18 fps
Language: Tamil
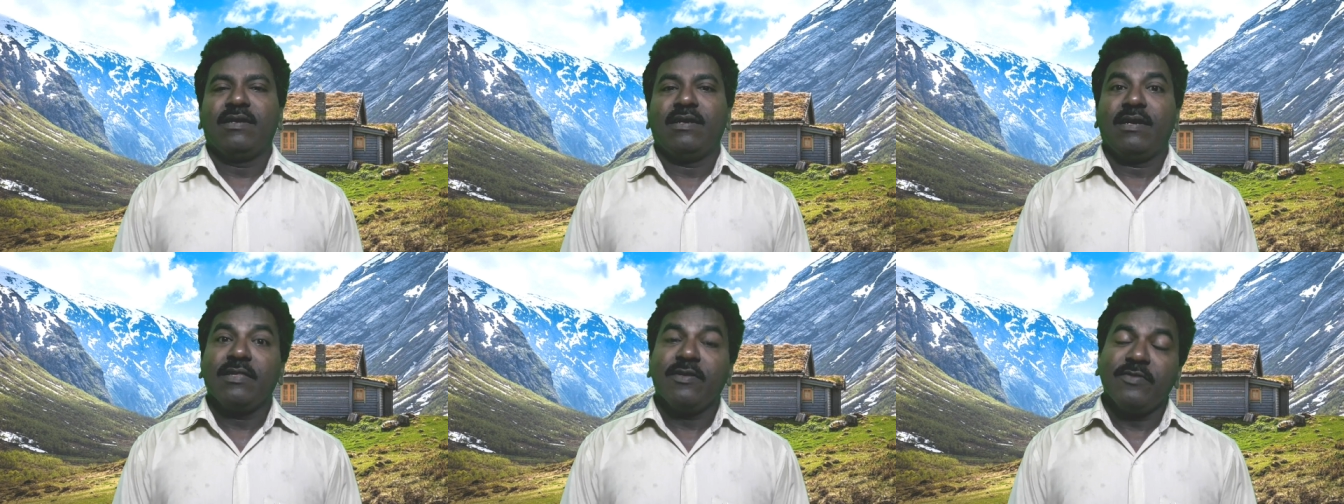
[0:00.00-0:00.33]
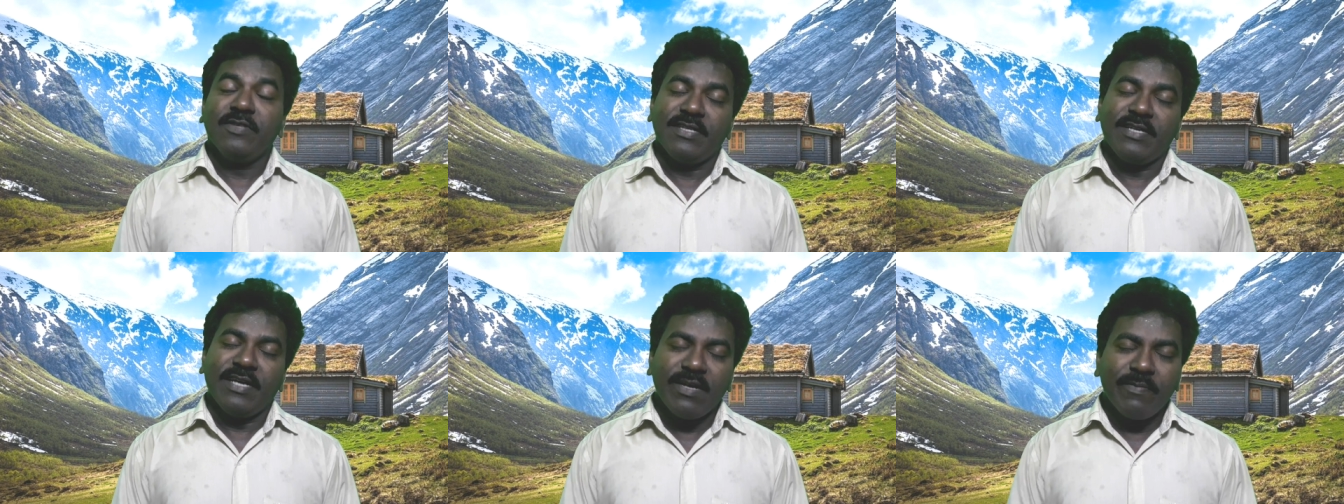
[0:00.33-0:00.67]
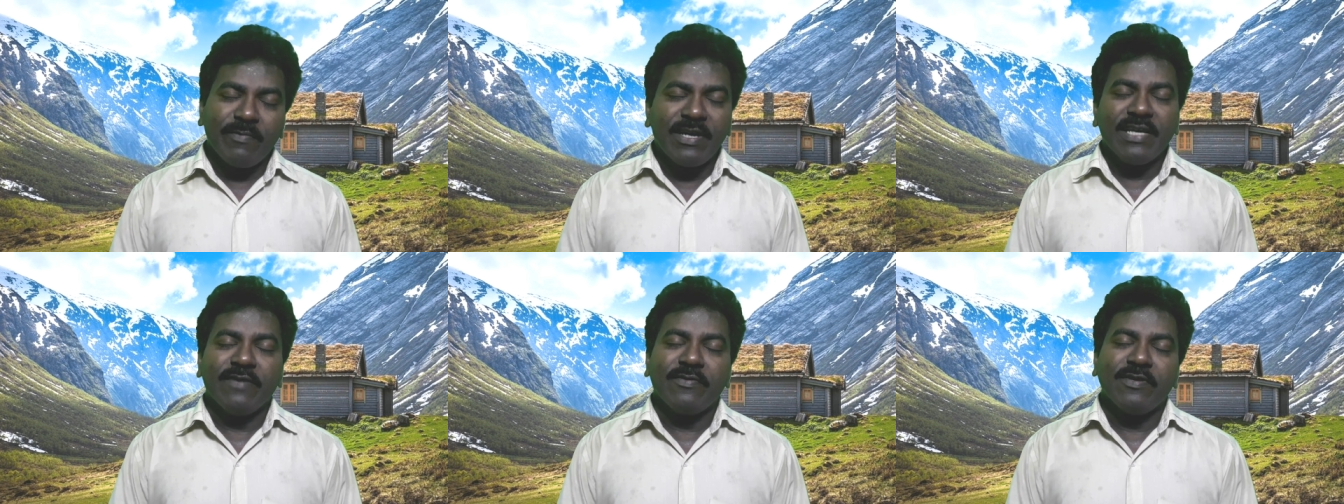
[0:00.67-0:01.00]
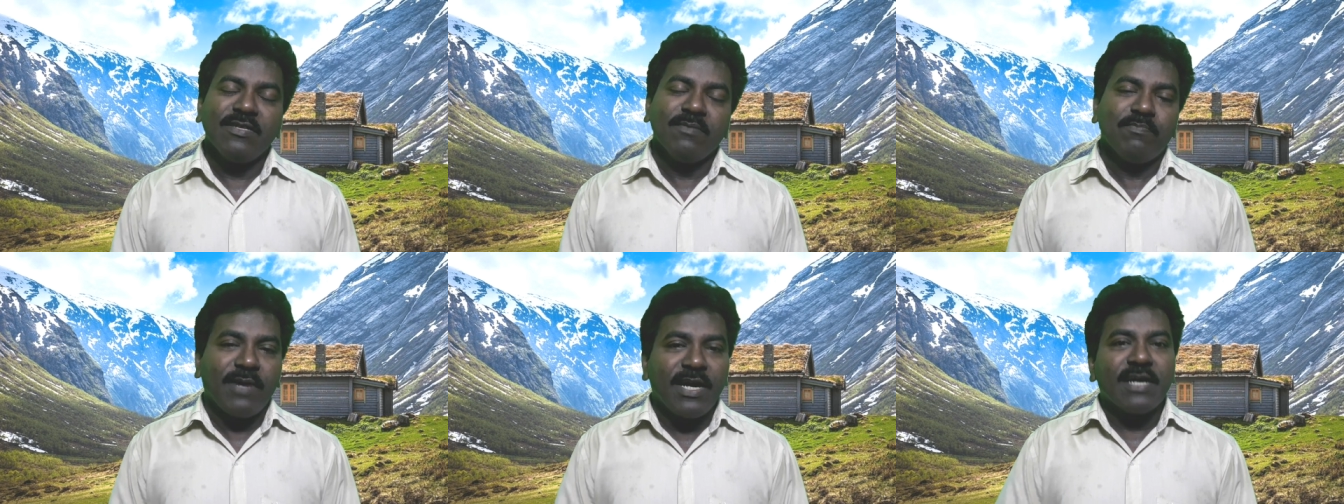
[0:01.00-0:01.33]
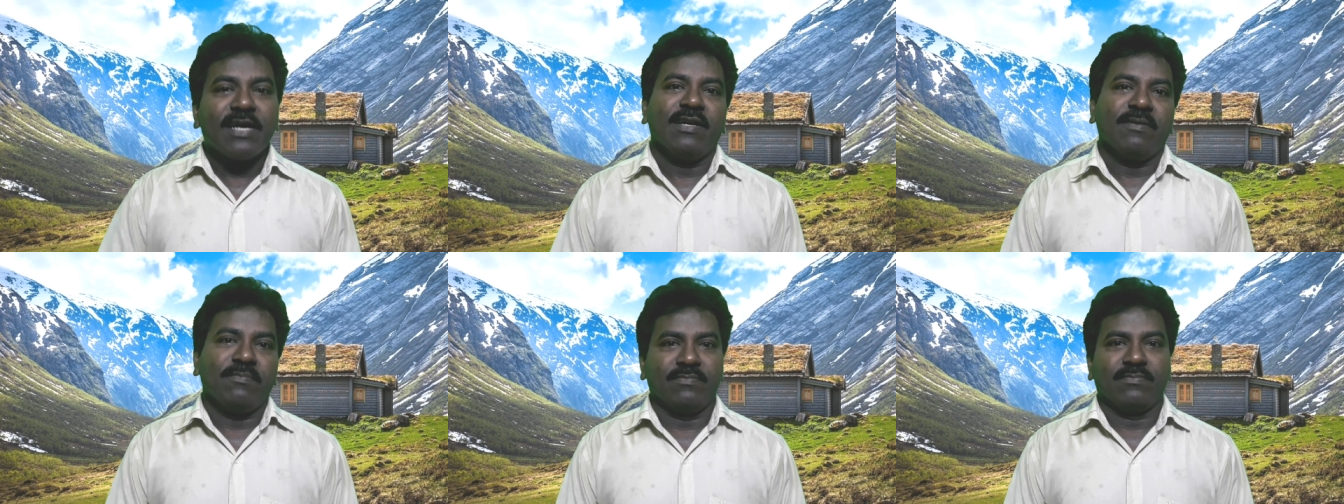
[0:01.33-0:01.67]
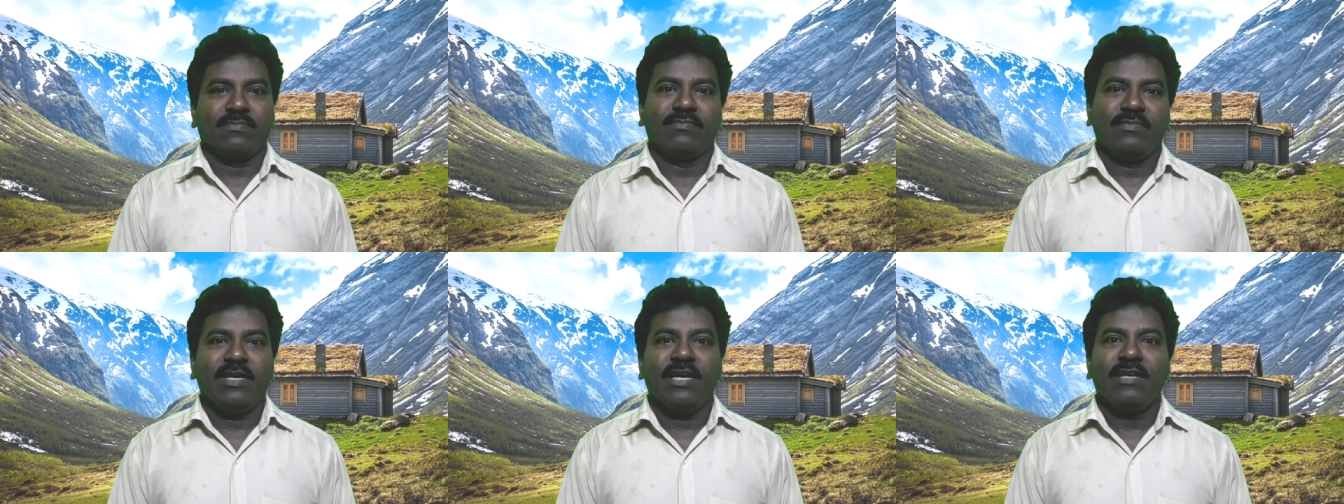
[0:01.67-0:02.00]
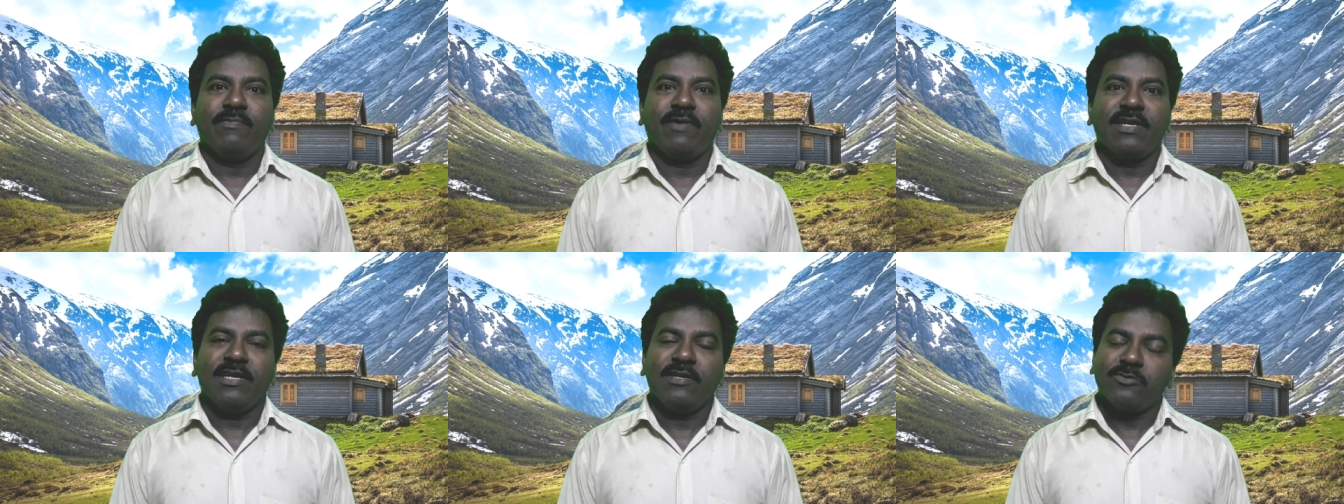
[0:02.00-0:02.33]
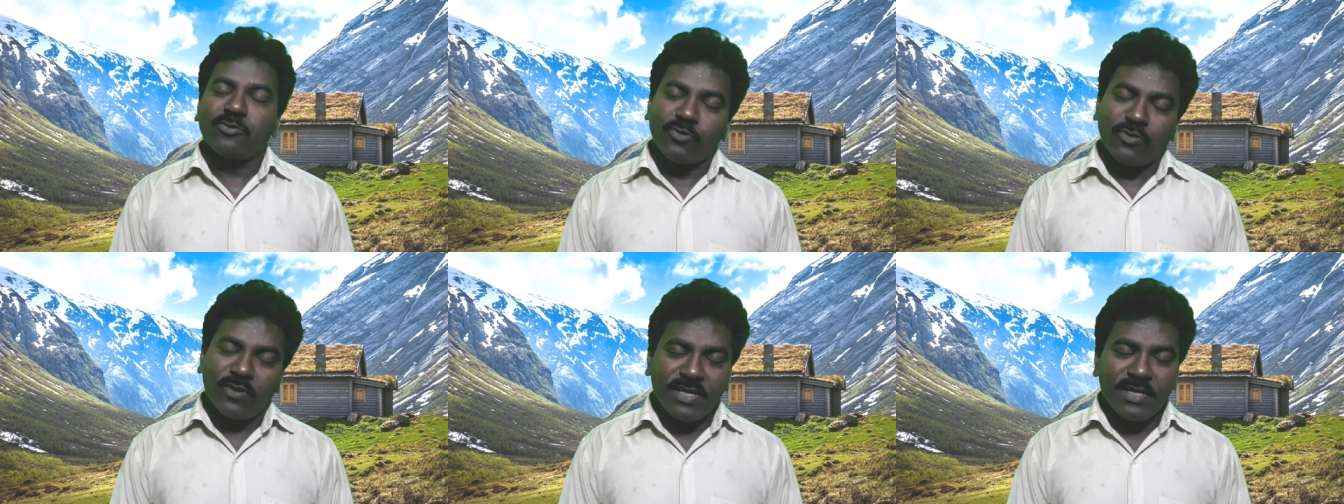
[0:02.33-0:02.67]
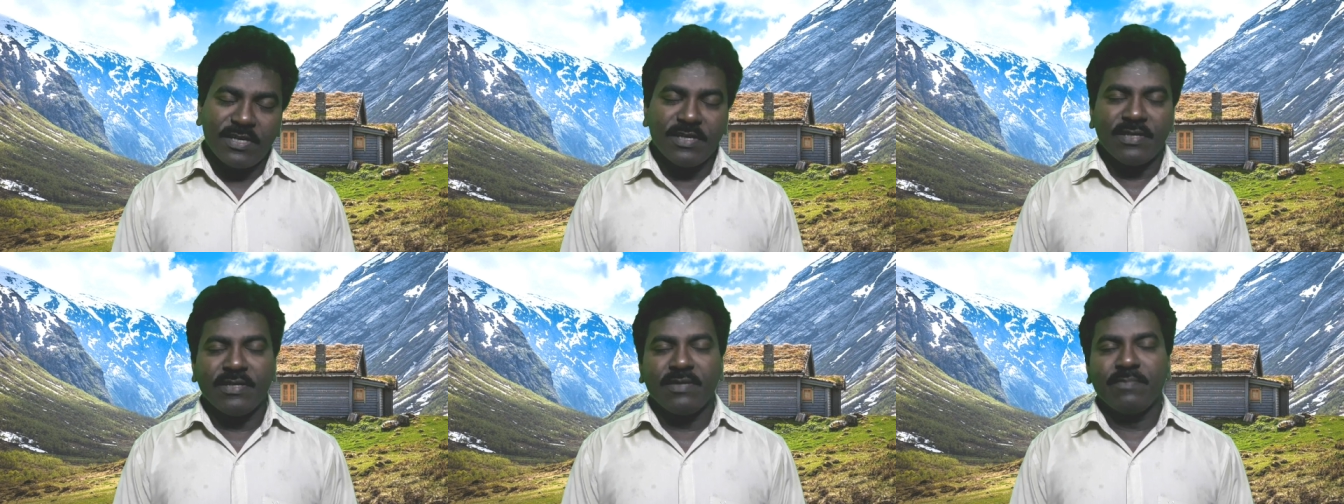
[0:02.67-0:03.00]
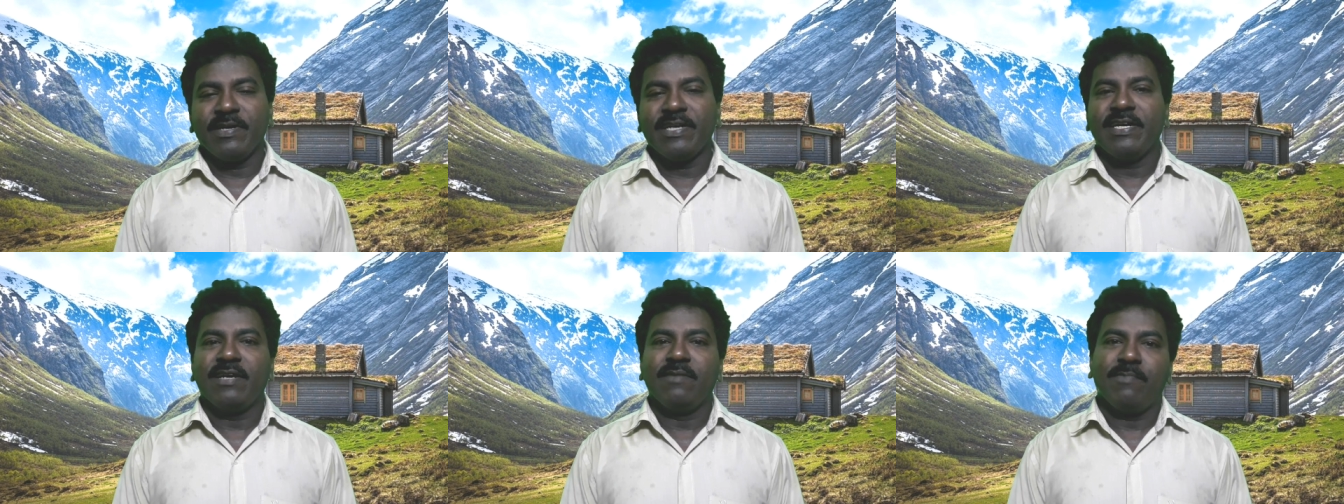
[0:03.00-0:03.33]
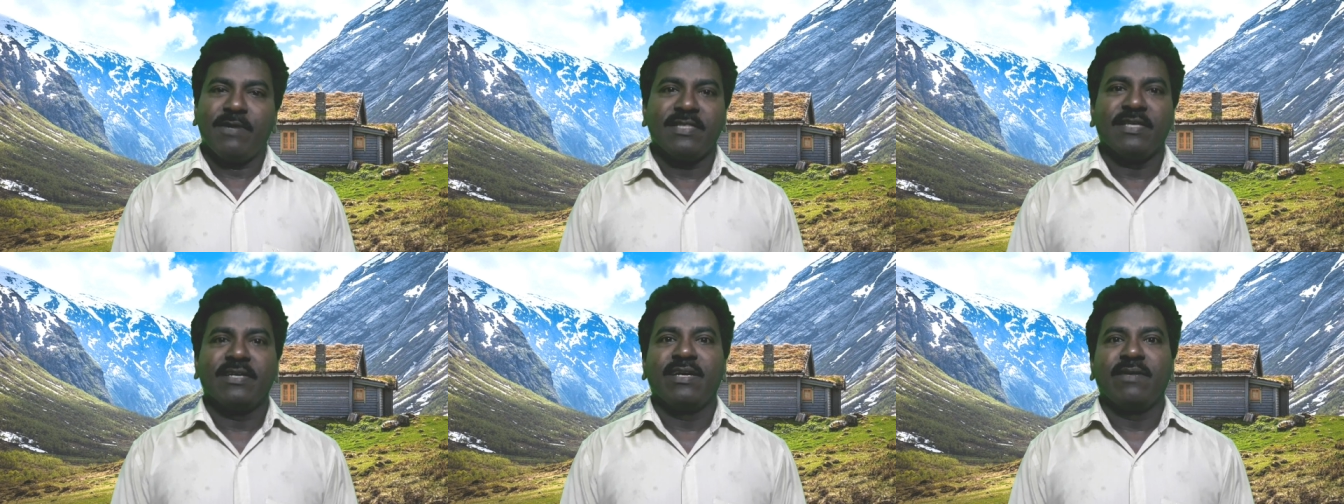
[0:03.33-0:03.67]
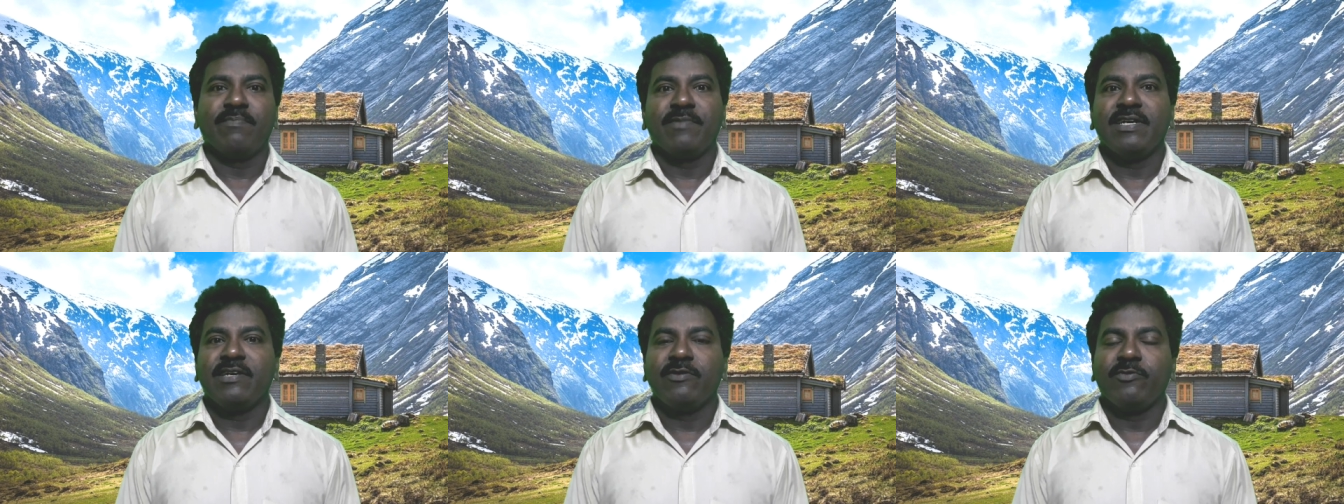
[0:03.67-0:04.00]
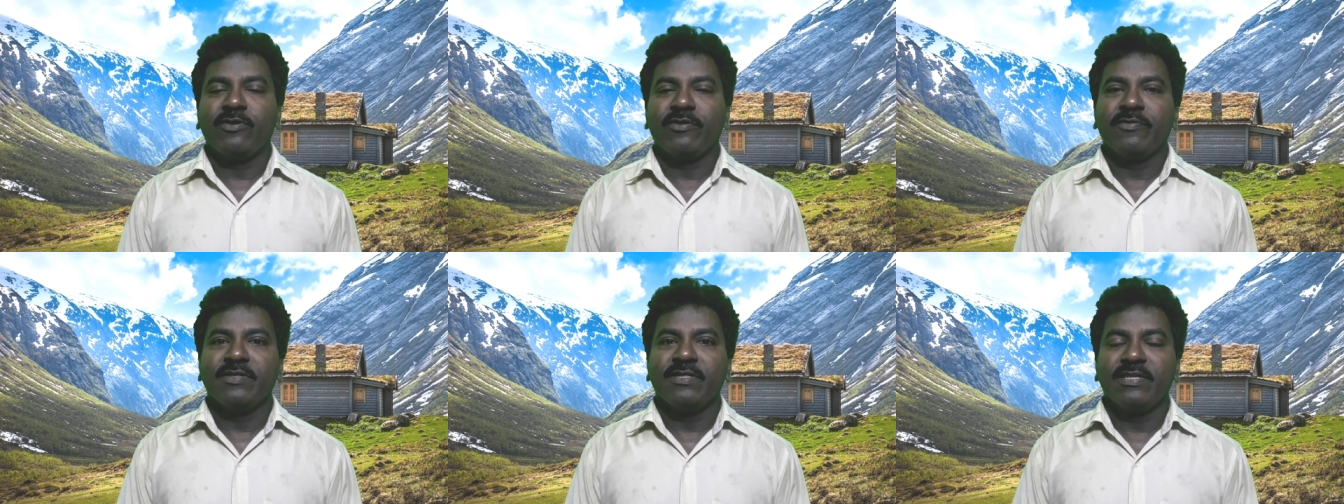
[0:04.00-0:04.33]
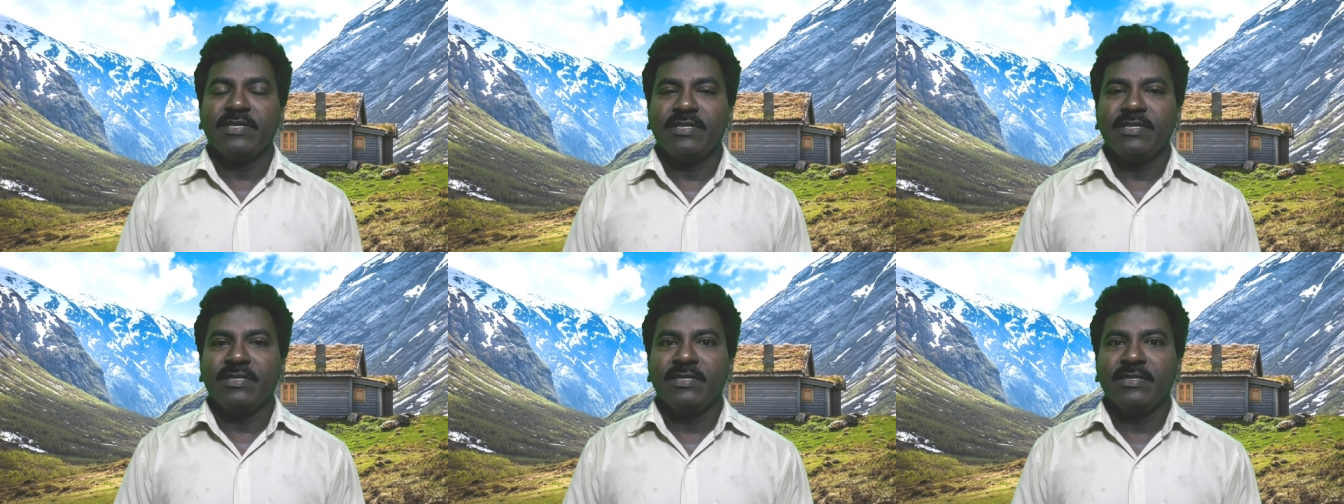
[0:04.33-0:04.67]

அதாவது இந்த எரிமலையை வந்து பார்க்கலாம் யார் பார்க்கலாம் சுற்றுலா பயணிகள் பார்த்தாங்க எப்படின்னா உங்களுக்கு வந்து